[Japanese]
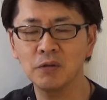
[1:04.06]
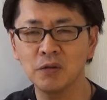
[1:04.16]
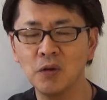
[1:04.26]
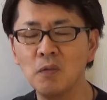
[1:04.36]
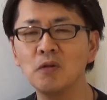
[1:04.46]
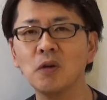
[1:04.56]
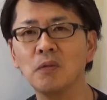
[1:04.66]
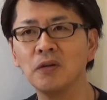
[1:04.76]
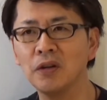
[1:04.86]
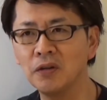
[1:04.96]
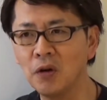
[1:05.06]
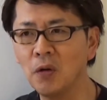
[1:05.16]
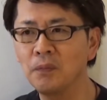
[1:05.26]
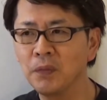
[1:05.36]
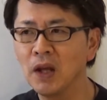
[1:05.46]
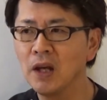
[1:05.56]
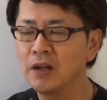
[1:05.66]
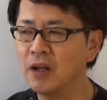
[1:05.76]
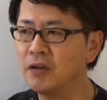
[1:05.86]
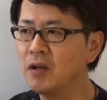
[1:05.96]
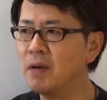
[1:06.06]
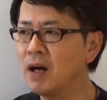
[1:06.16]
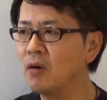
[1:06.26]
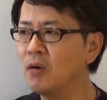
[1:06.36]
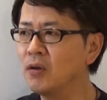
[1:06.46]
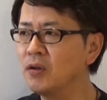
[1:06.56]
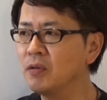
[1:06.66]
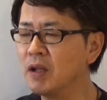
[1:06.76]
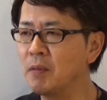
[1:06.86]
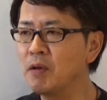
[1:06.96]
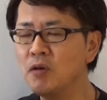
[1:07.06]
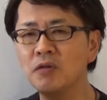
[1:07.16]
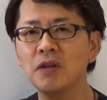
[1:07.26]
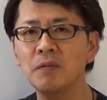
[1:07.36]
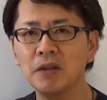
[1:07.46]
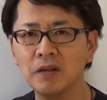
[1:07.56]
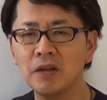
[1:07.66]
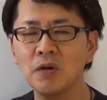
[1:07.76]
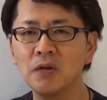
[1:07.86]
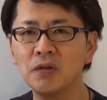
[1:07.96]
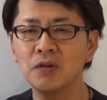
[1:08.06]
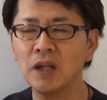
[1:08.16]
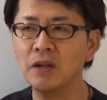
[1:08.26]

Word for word: う普通思うと思うんですよ例えばこういう多分腰痛でもいいんです腰痛